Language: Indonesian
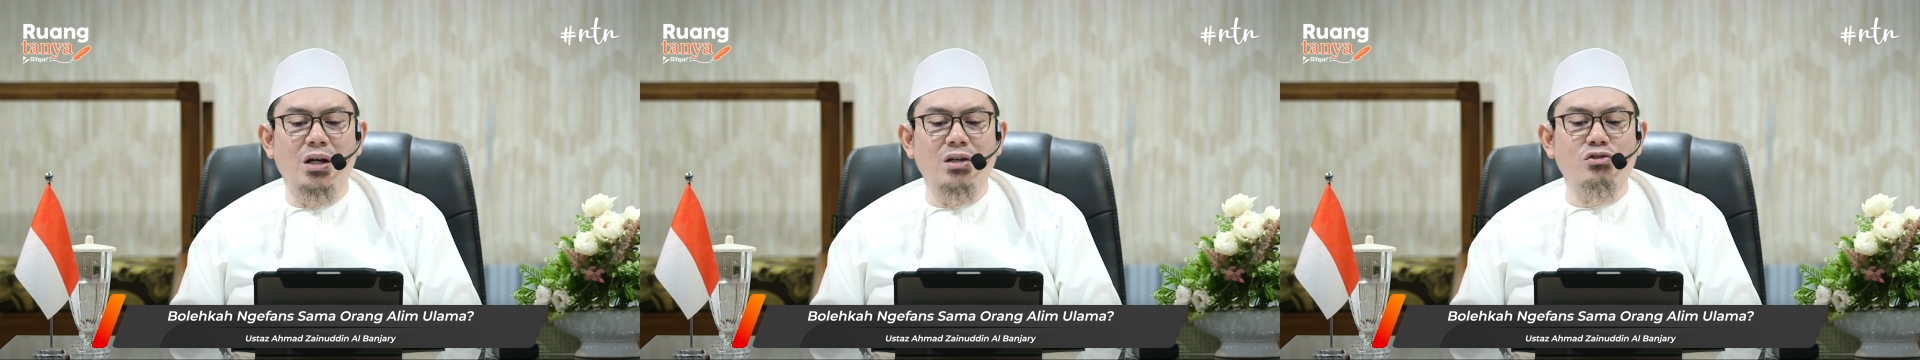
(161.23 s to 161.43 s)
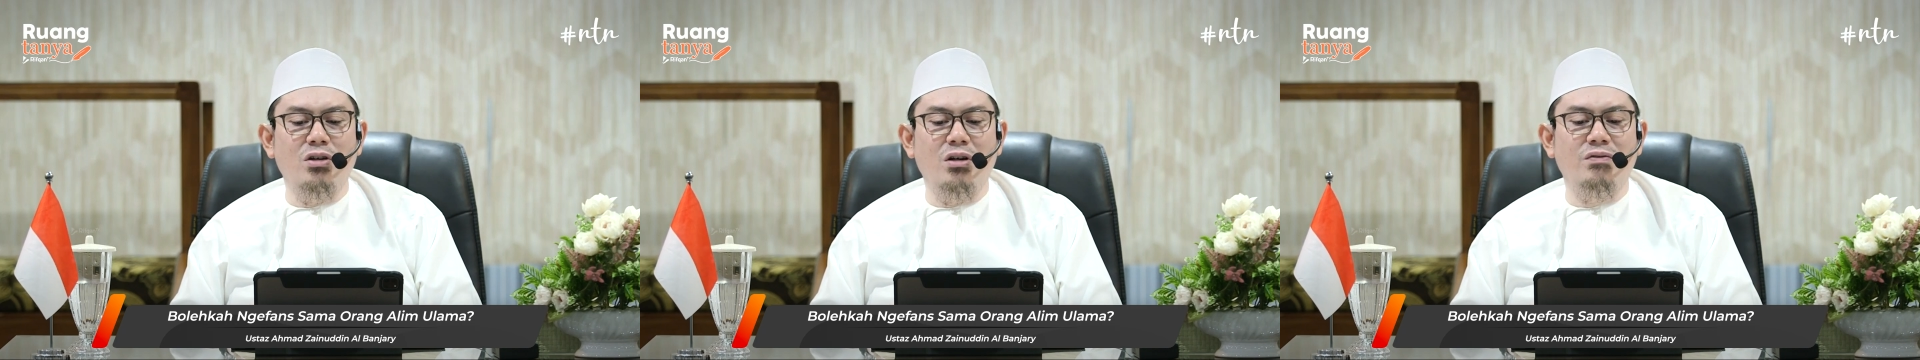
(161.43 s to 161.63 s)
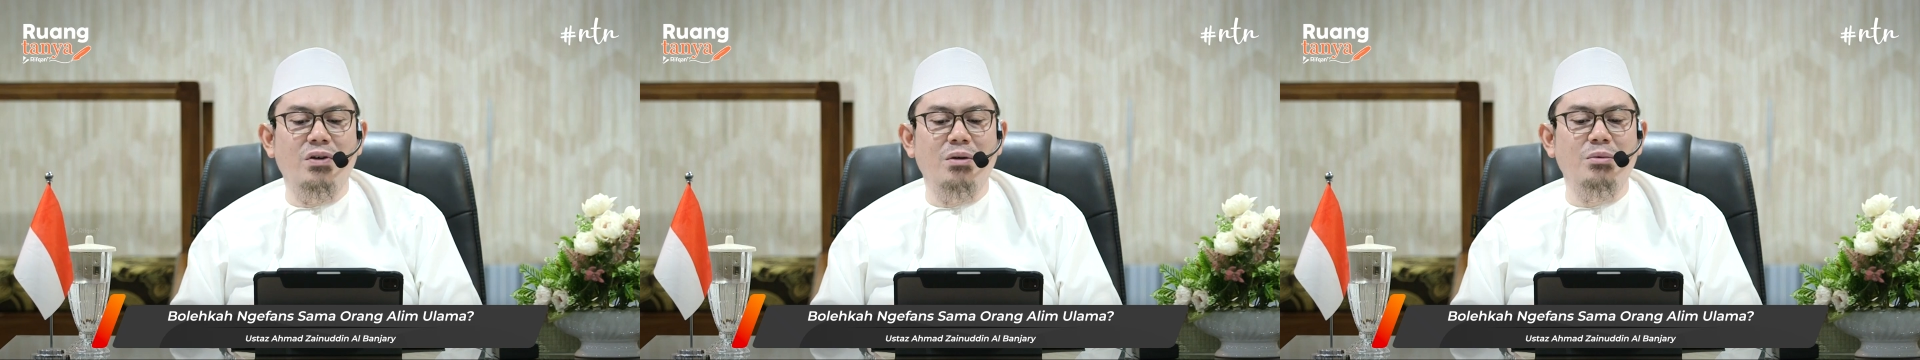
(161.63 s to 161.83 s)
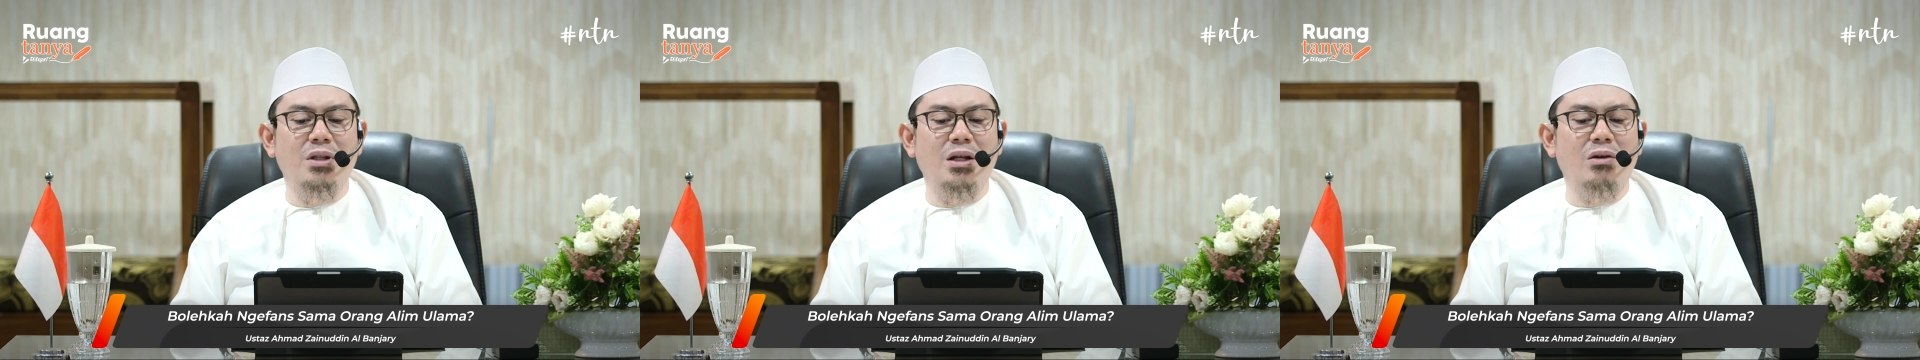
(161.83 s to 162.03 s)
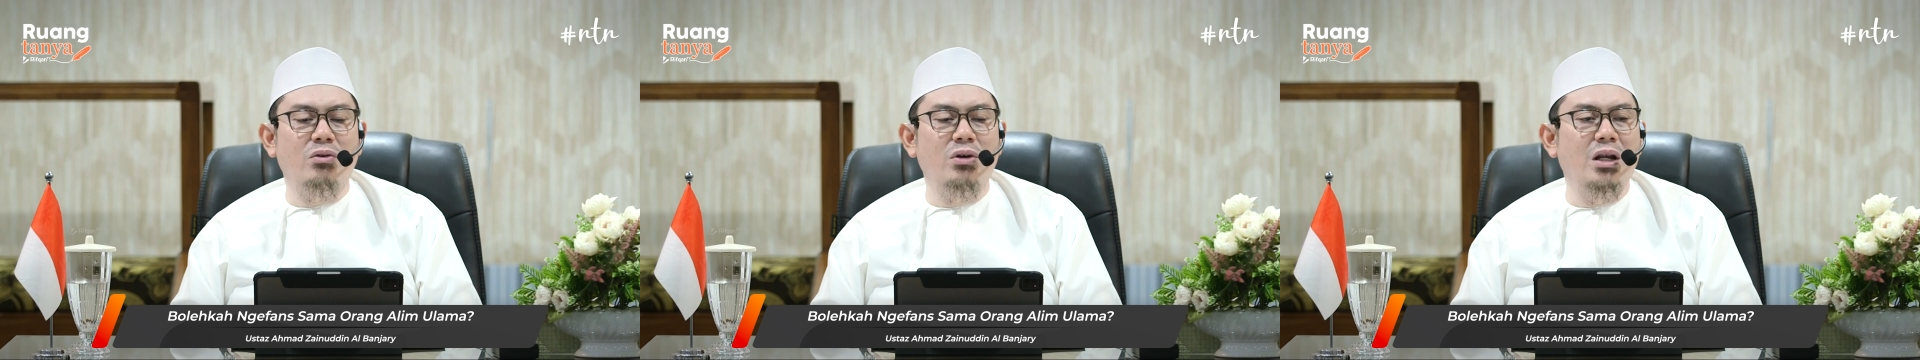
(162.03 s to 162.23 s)
asyrafa
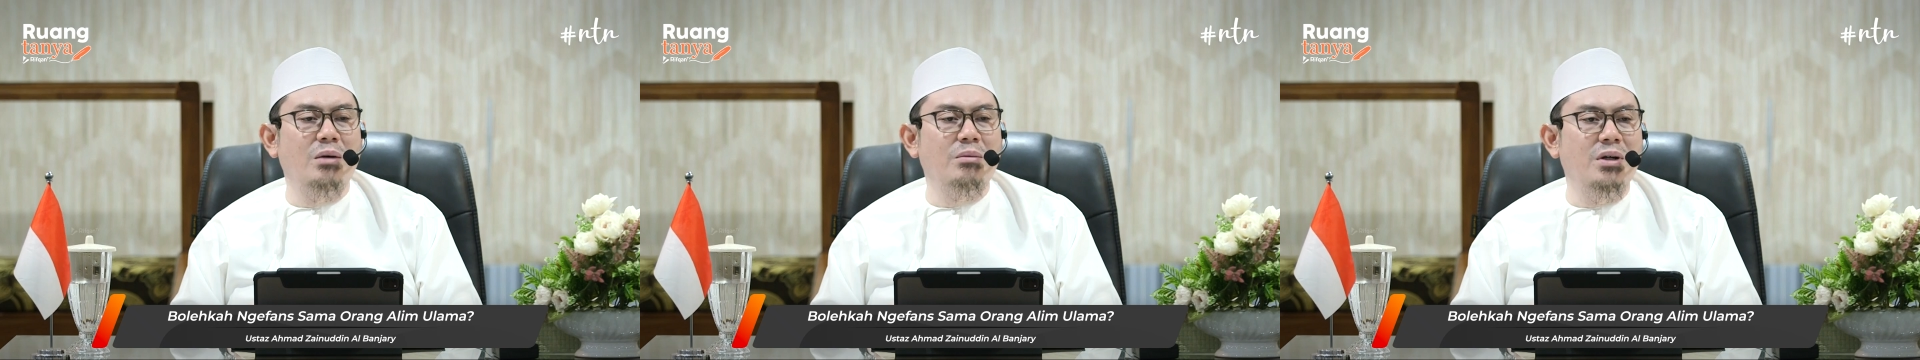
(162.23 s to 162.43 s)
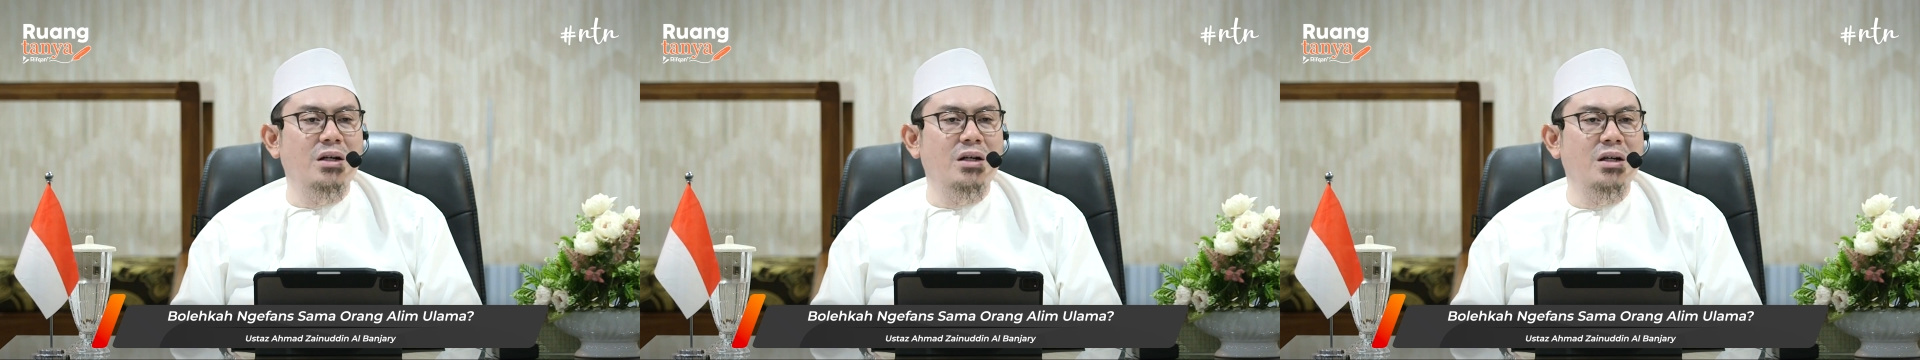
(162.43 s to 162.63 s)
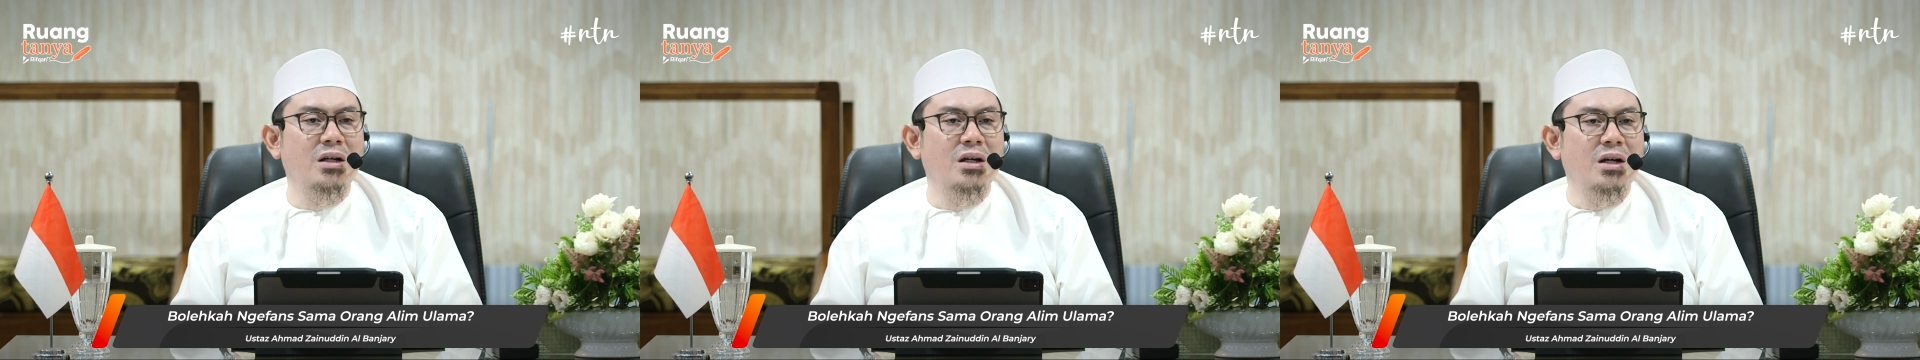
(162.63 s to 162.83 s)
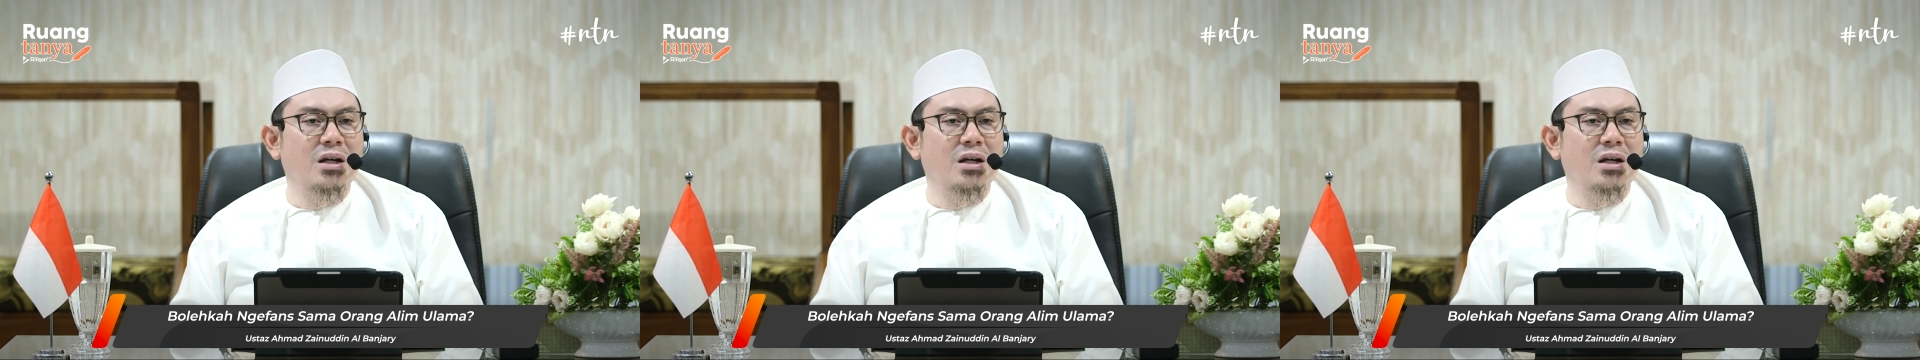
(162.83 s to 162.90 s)
minal ulama